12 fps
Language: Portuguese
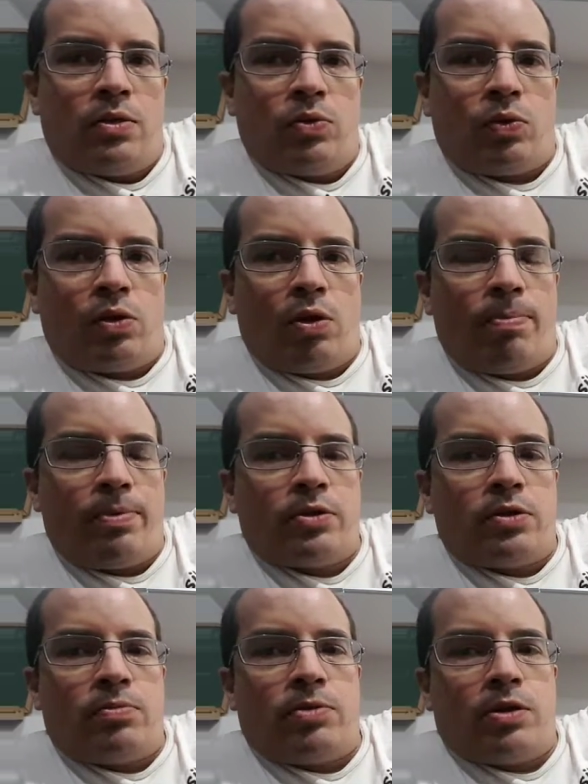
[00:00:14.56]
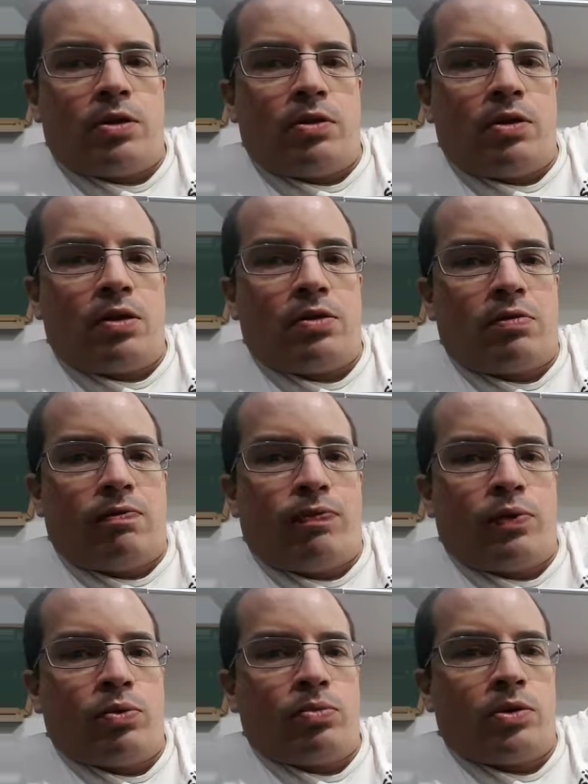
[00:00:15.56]
O que eu percebi desse
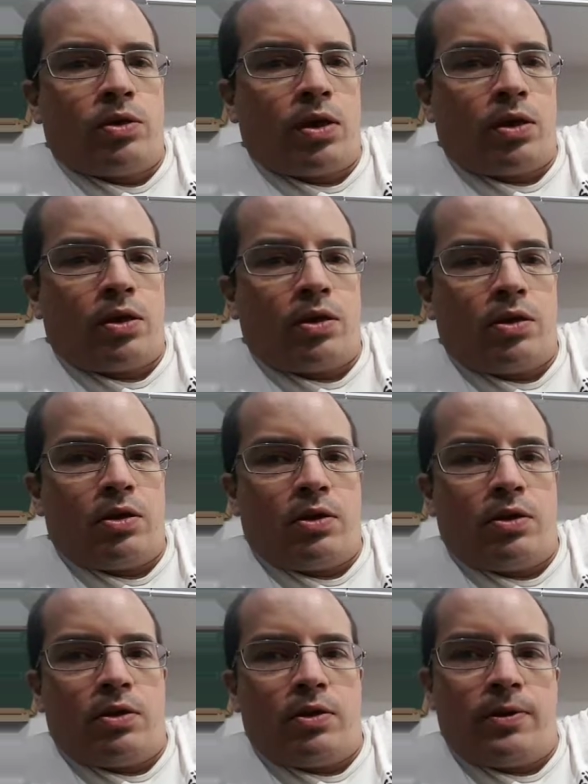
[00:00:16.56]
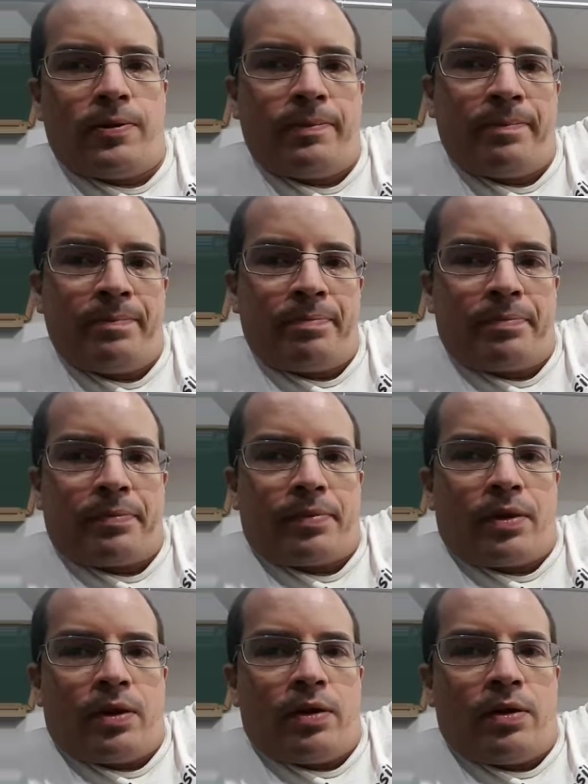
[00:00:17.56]
filme é que.
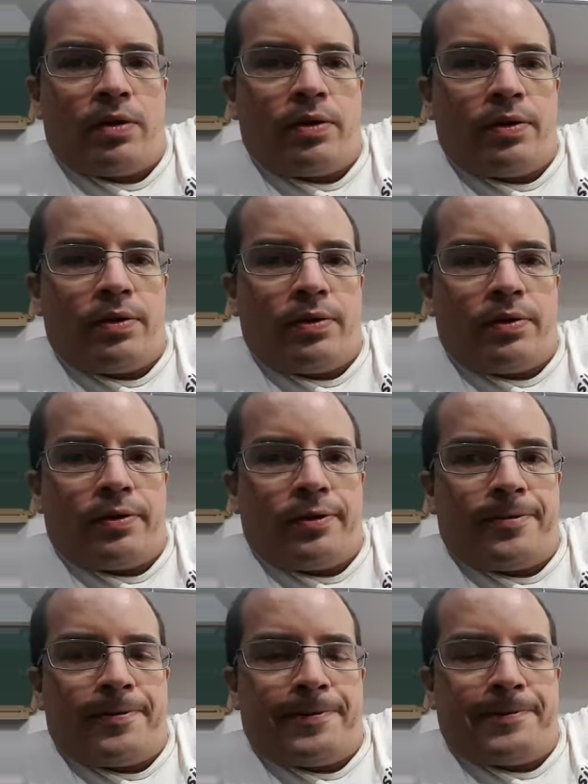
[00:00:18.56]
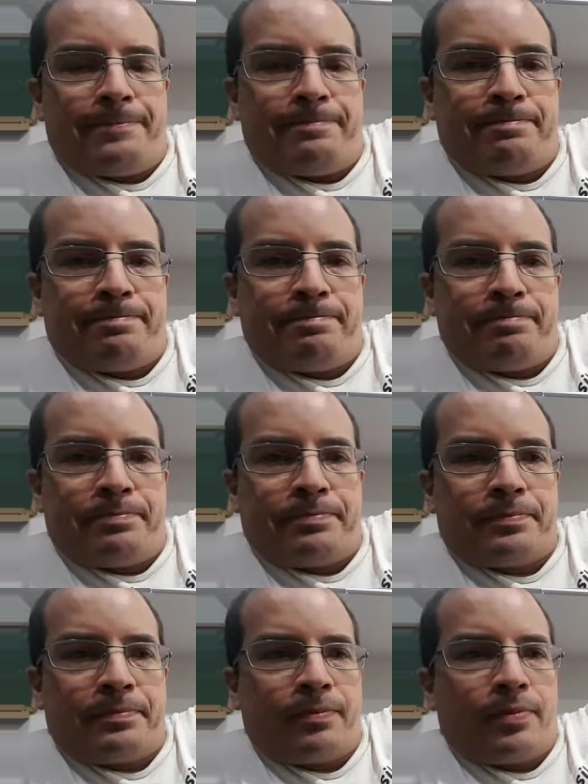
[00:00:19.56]
Ah,
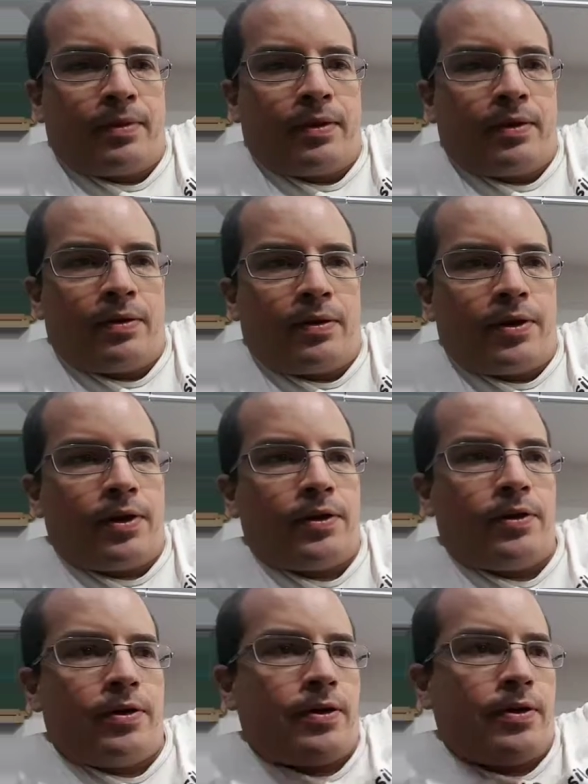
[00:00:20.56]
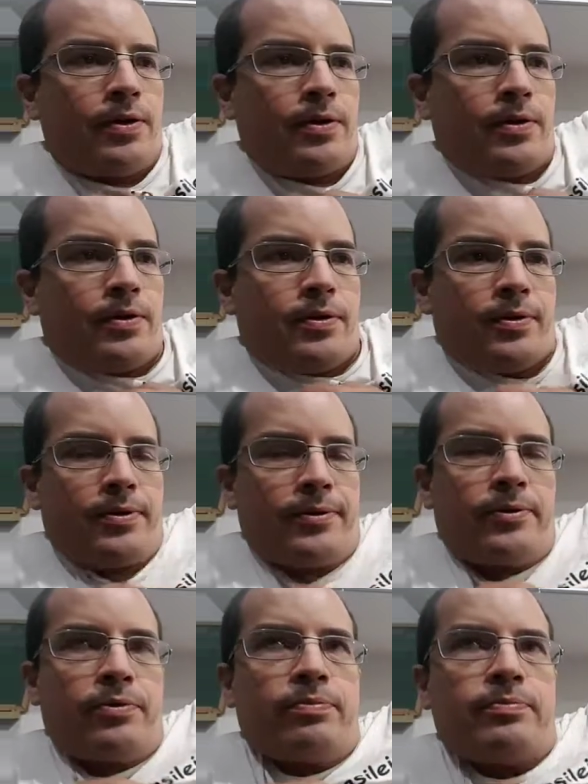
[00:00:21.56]
cara, a
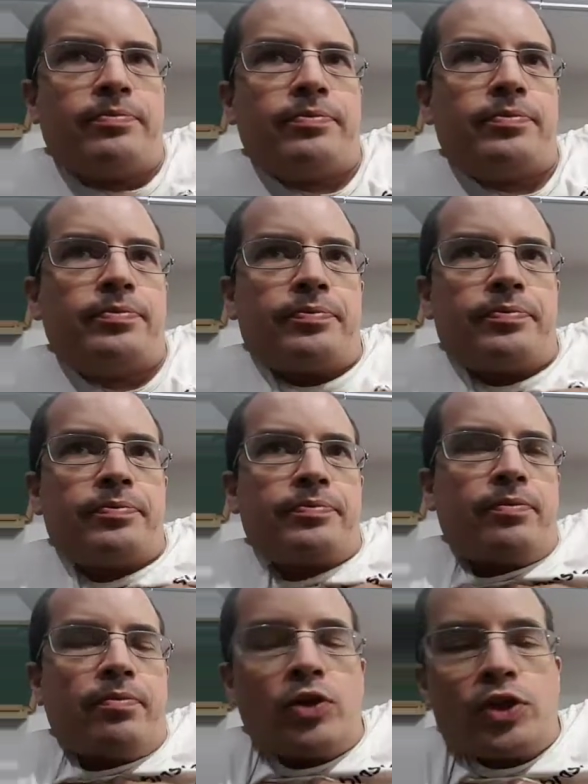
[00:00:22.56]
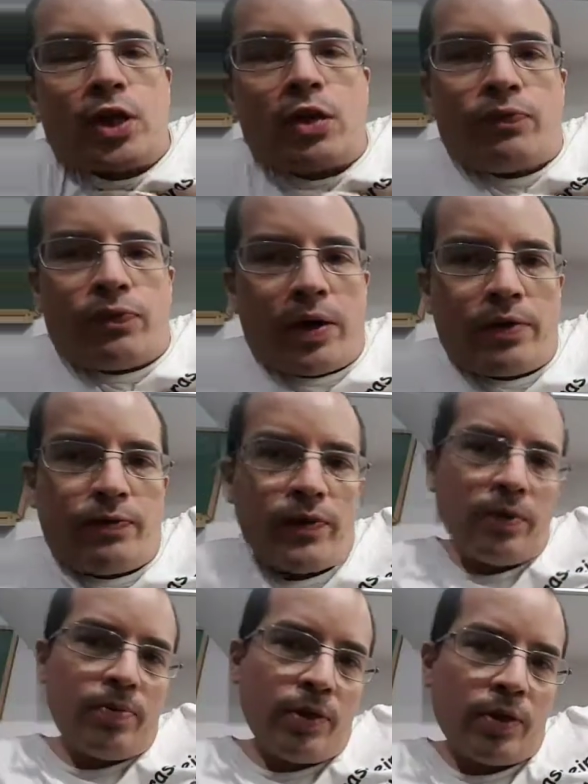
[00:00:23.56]
Michelle
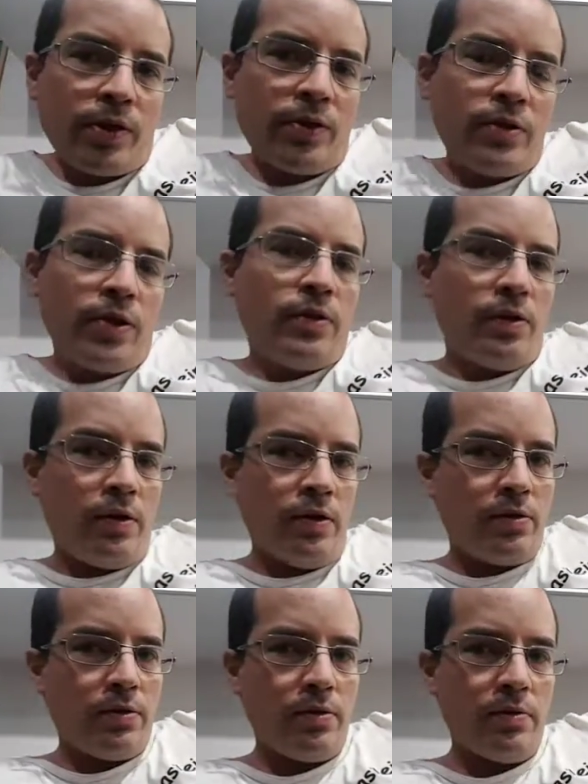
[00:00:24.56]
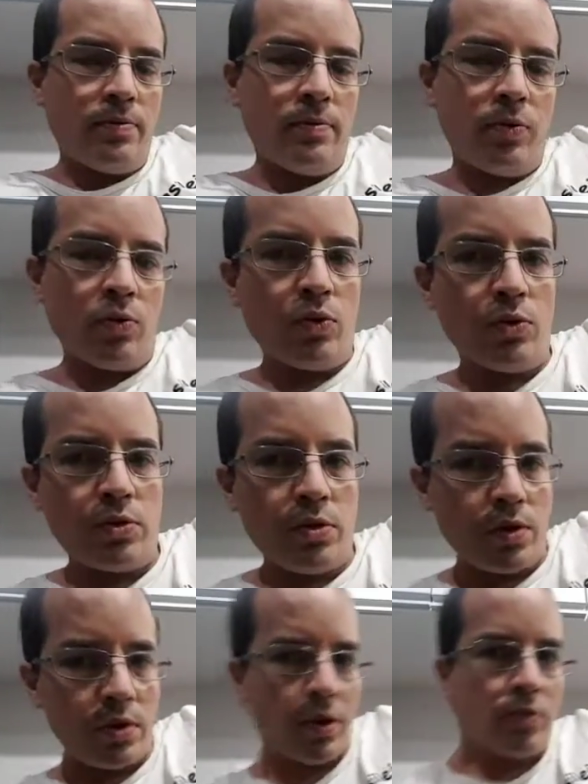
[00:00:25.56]
Pfeiffer é uma grande atriz, eu
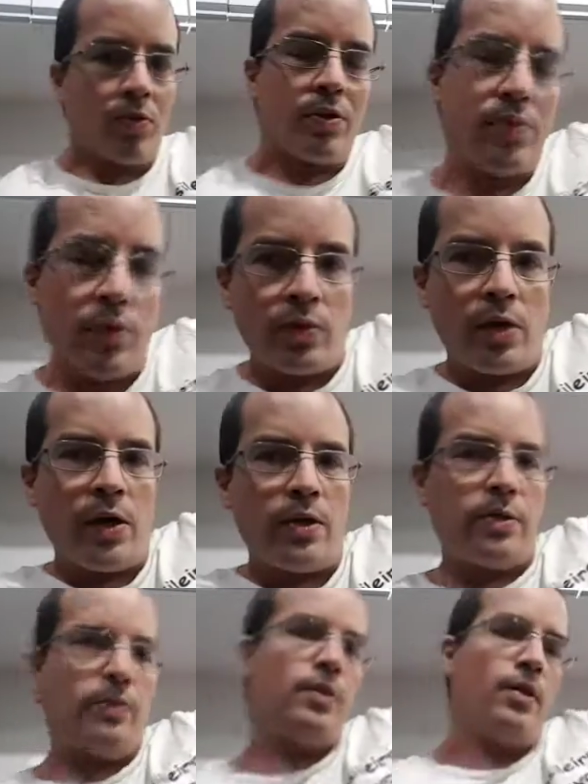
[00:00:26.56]
gostei da atuação dela.